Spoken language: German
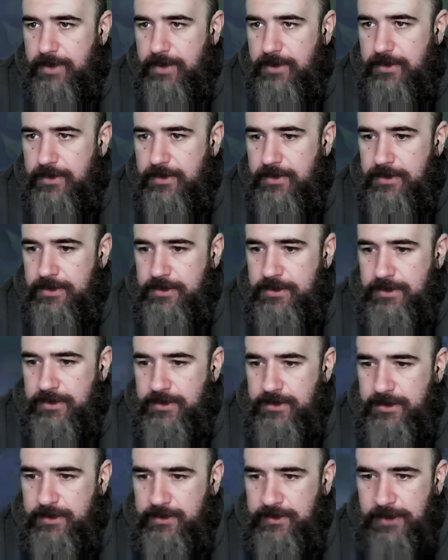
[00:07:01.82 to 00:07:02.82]
Ding,
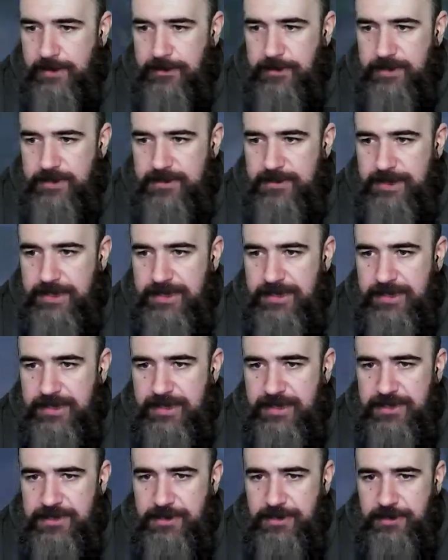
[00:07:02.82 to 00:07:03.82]
ding. Wir haben eine zweite
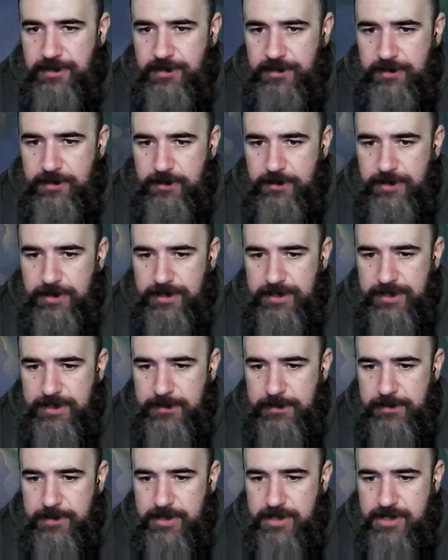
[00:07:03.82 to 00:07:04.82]
Lichtung und hier
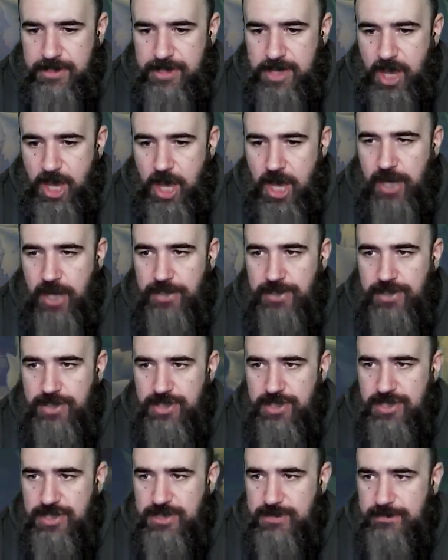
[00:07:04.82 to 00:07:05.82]
gibt es
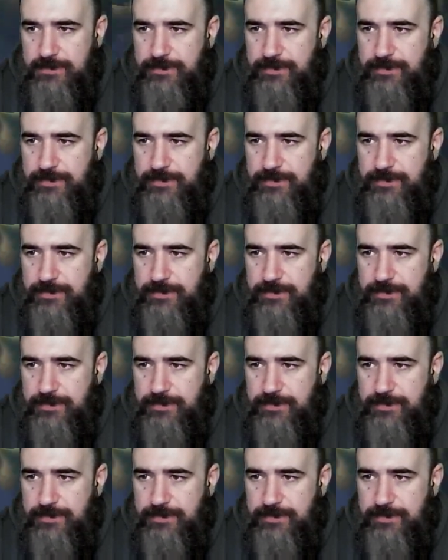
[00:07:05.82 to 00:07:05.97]
Erz.